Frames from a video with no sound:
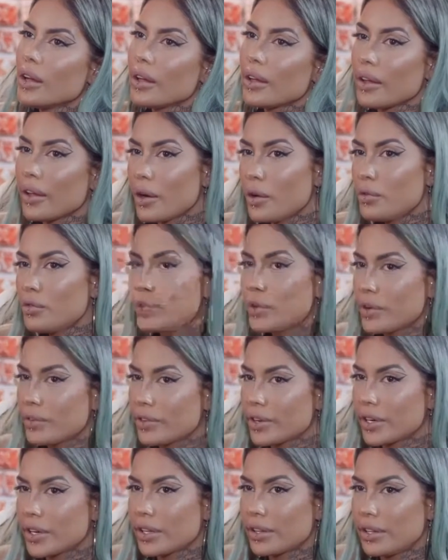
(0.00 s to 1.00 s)
Eu fui
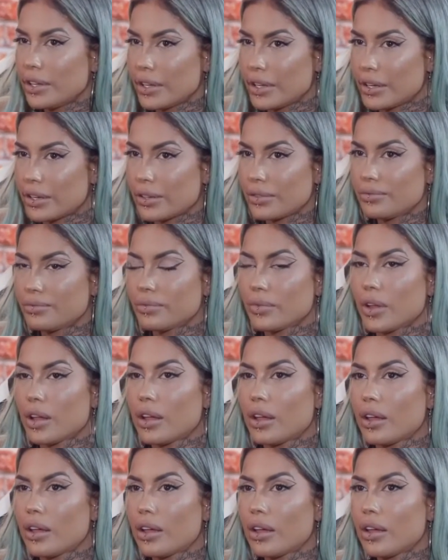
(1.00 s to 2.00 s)
verdadeira.
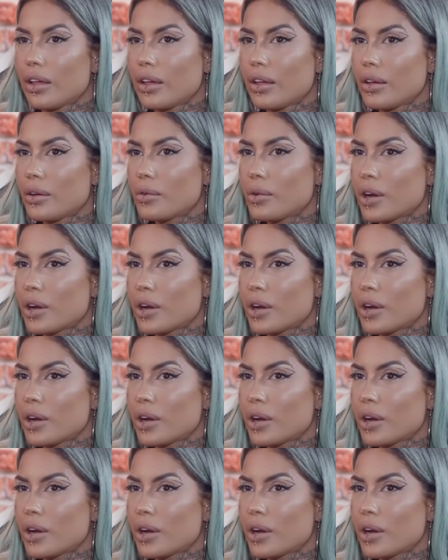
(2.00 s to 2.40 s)
É,